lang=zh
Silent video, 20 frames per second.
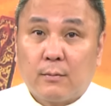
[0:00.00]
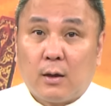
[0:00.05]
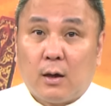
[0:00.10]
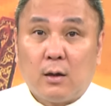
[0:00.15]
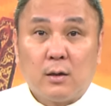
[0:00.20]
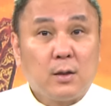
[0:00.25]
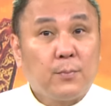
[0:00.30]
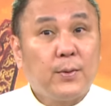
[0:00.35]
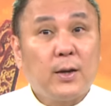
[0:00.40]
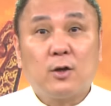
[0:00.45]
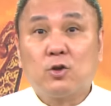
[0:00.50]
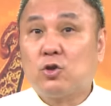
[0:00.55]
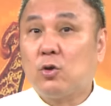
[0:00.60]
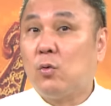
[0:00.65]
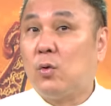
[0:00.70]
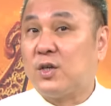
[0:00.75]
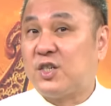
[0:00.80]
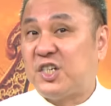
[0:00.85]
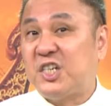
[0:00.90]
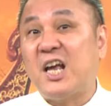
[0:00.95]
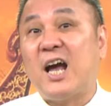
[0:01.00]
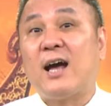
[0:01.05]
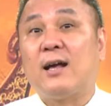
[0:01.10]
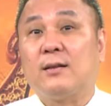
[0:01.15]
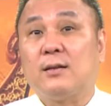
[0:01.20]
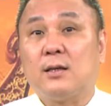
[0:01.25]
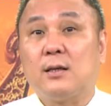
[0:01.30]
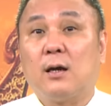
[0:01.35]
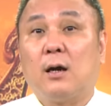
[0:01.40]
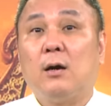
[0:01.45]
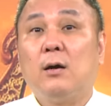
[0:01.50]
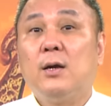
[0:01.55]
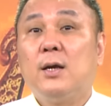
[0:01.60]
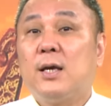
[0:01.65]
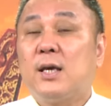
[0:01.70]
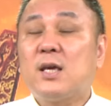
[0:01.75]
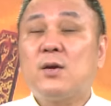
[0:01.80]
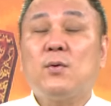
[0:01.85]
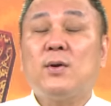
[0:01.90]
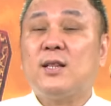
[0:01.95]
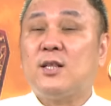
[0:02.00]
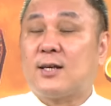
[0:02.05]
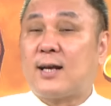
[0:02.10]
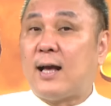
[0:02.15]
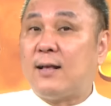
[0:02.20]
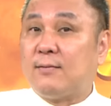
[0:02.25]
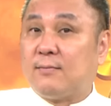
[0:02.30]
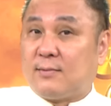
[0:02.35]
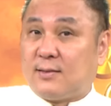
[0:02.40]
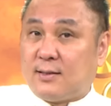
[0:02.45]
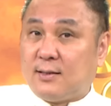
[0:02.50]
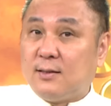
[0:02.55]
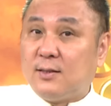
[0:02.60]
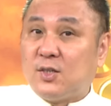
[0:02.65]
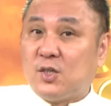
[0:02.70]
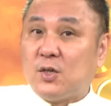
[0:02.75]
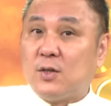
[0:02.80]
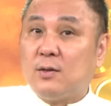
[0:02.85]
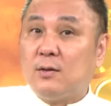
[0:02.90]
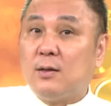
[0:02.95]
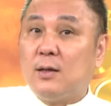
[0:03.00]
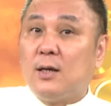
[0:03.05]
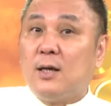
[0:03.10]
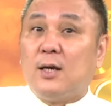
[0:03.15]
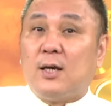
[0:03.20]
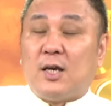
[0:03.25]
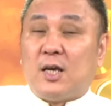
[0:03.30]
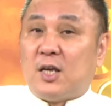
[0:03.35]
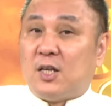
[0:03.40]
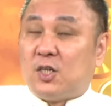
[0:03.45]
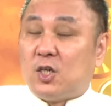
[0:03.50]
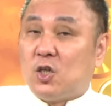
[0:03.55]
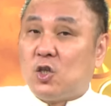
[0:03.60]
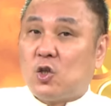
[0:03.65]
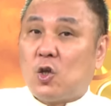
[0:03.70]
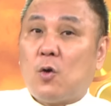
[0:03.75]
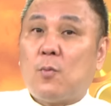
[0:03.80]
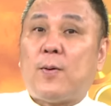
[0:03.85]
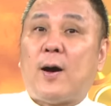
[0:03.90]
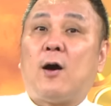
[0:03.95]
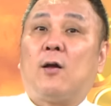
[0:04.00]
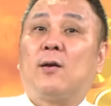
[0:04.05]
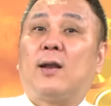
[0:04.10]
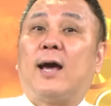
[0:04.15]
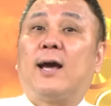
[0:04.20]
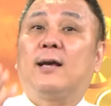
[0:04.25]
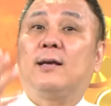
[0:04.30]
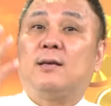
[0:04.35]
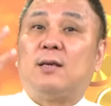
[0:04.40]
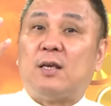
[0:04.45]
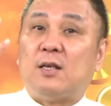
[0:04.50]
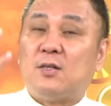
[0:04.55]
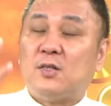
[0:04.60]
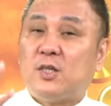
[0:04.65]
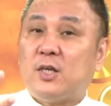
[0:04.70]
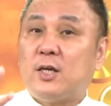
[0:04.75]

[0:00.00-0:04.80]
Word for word: 啊。你不要说我吓你哈，因为你看资金已经都跑来银